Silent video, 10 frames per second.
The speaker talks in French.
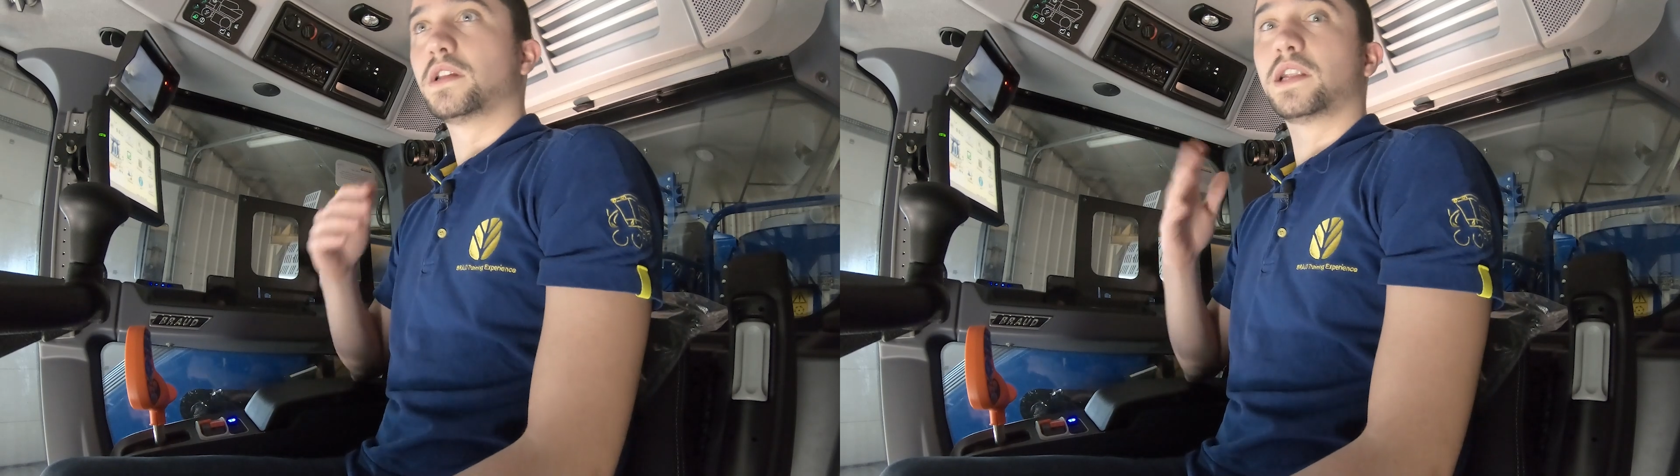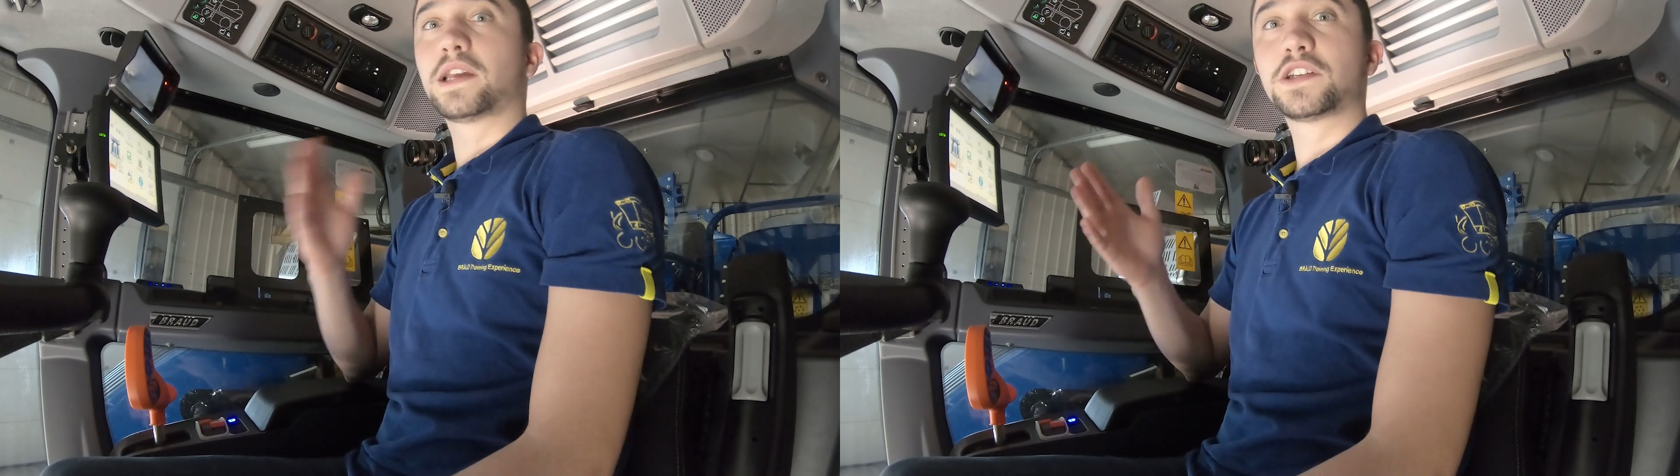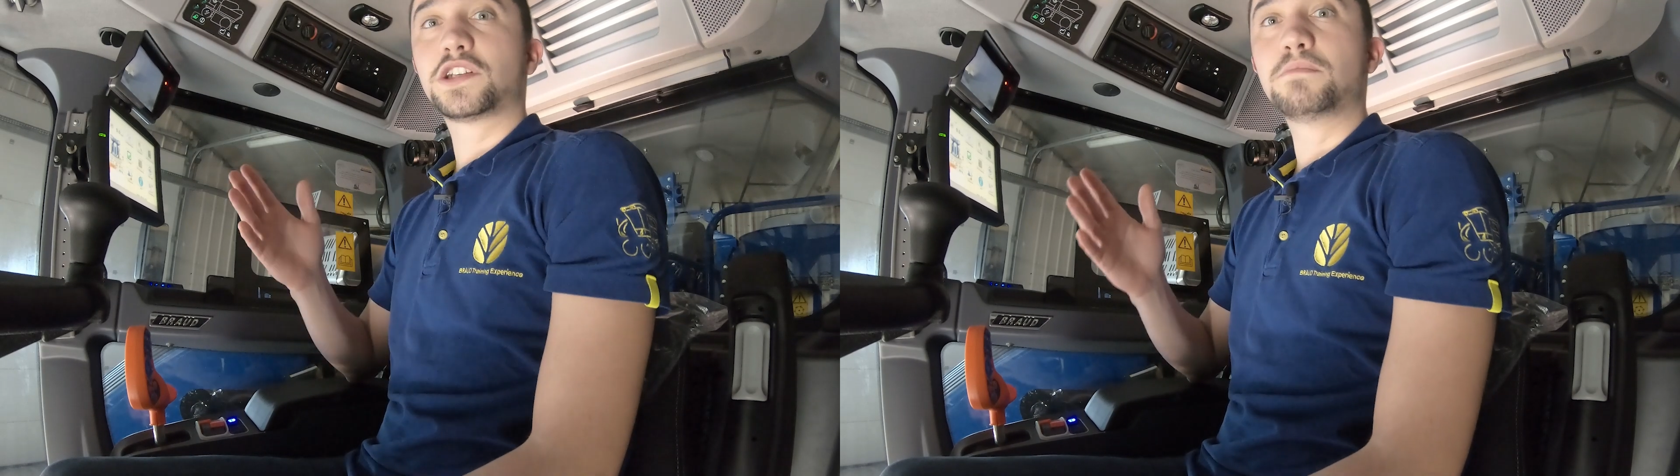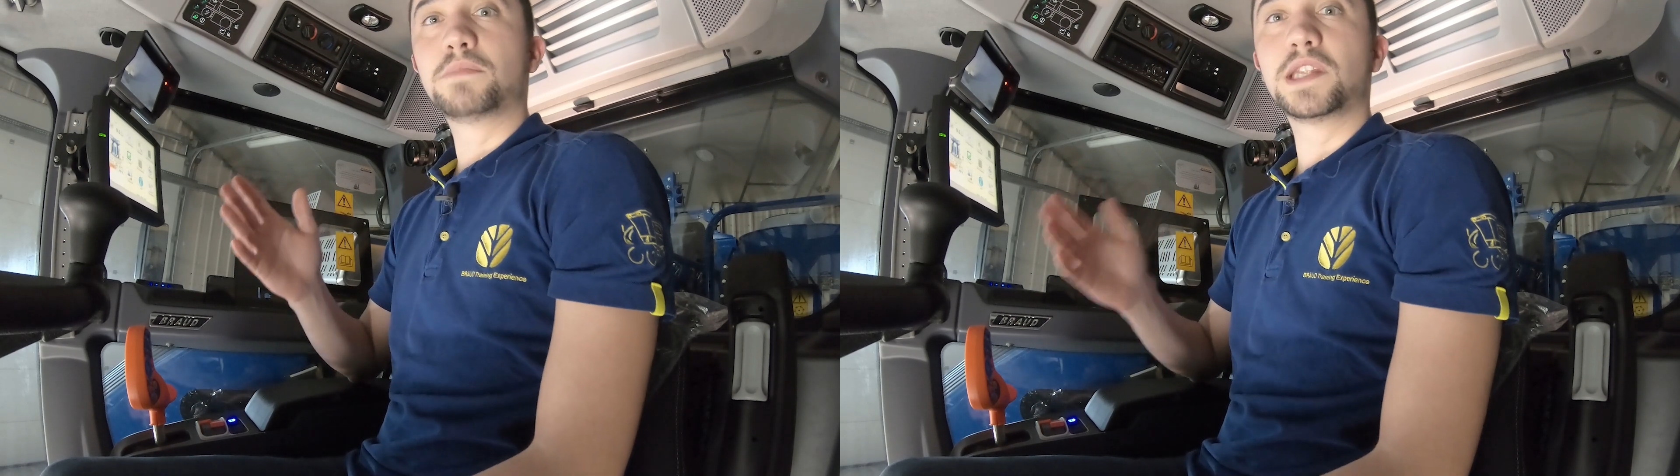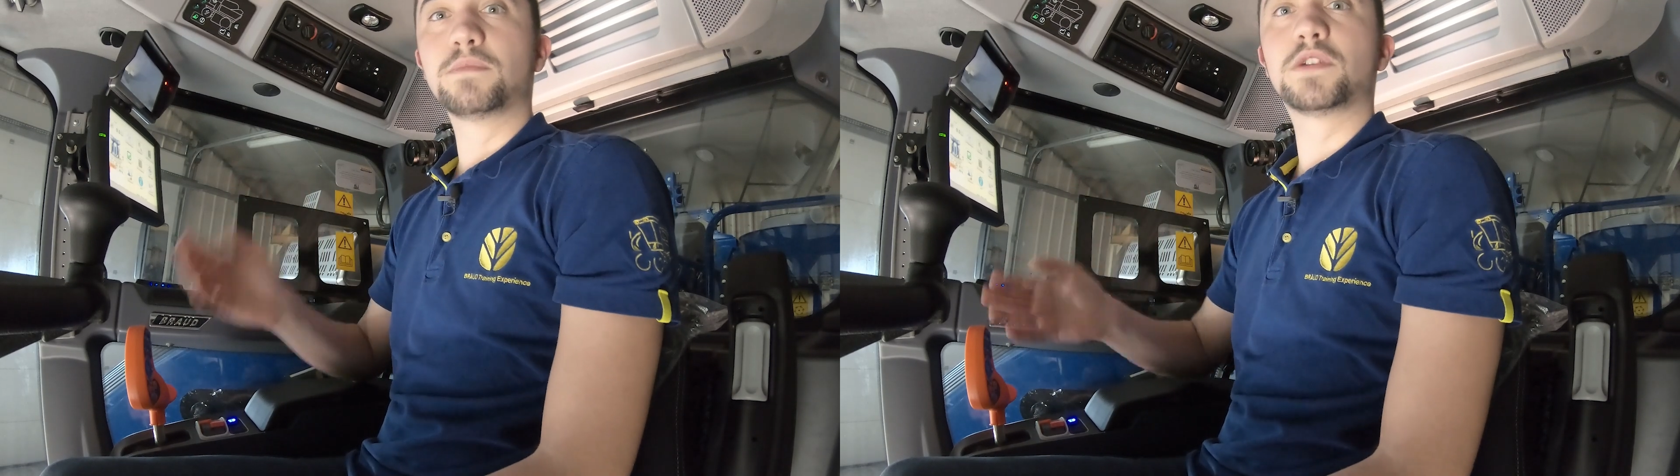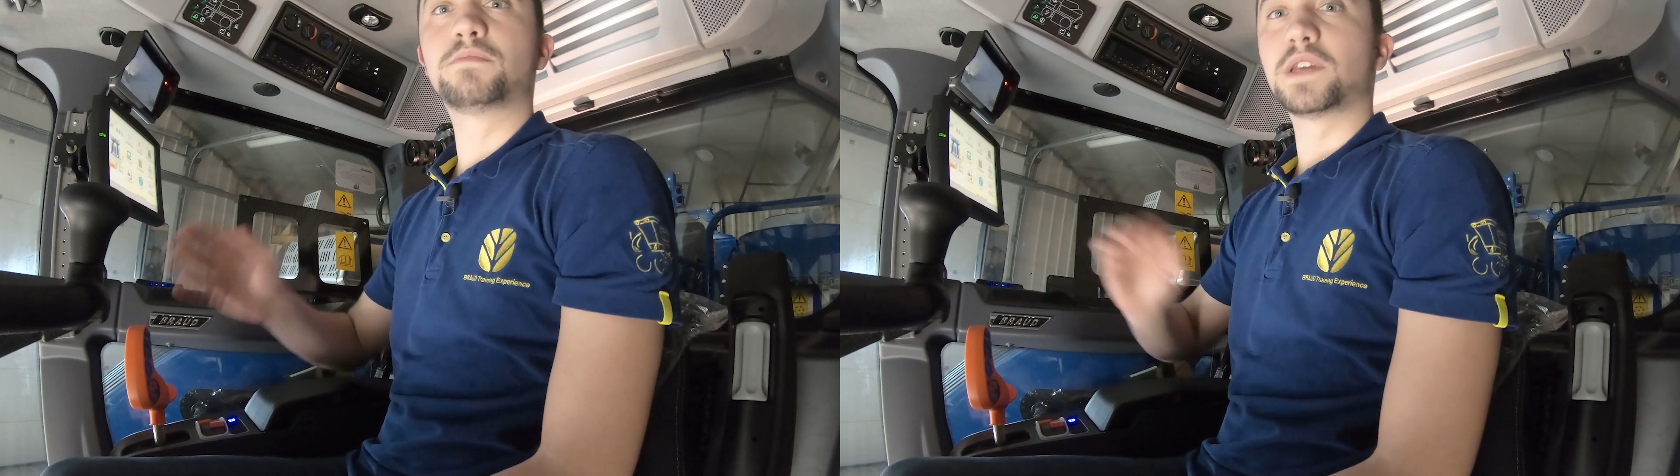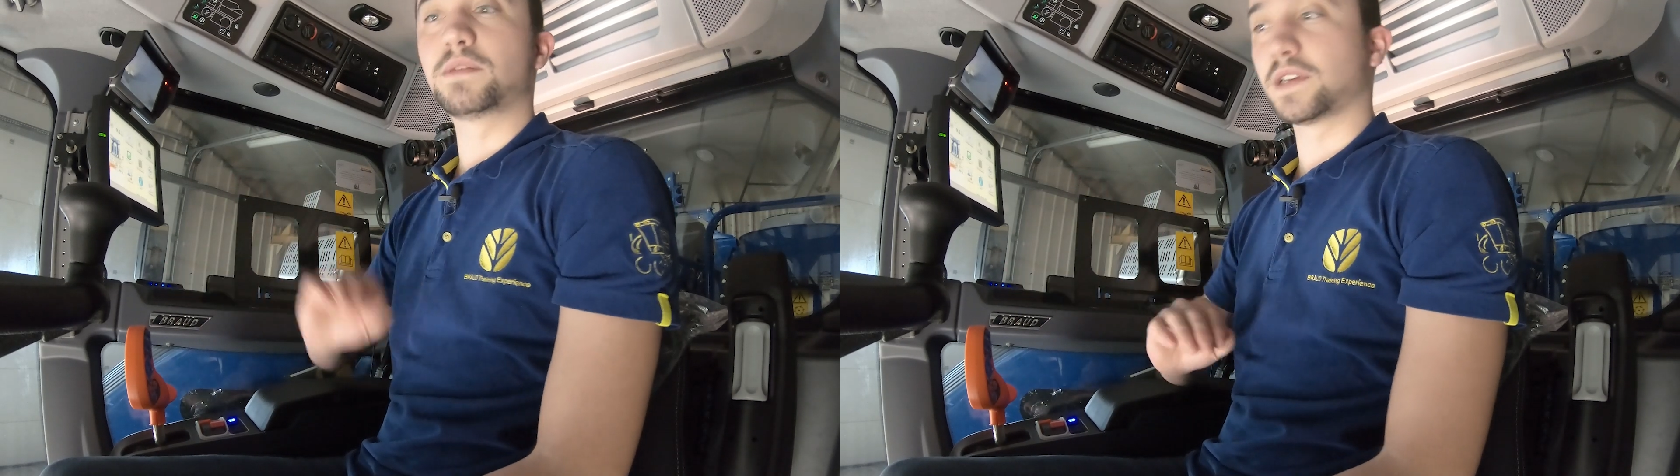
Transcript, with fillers: les régimes minimum et